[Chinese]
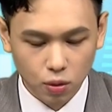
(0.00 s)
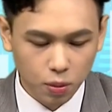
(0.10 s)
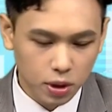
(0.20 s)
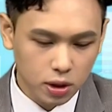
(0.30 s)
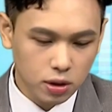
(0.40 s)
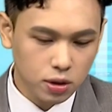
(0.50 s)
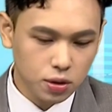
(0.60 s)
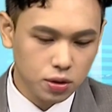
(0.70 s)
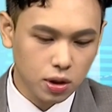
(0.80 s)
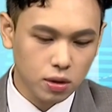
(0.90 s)
我们一定
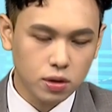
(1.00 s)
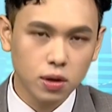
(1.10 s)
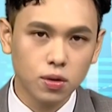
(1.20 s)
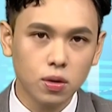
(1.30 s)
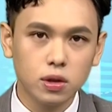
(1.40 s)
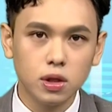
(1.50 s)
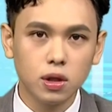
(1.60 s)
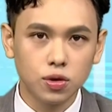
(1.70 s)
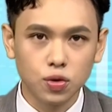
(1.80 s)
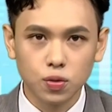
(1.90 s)
就是要针对今
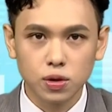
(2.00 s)
年数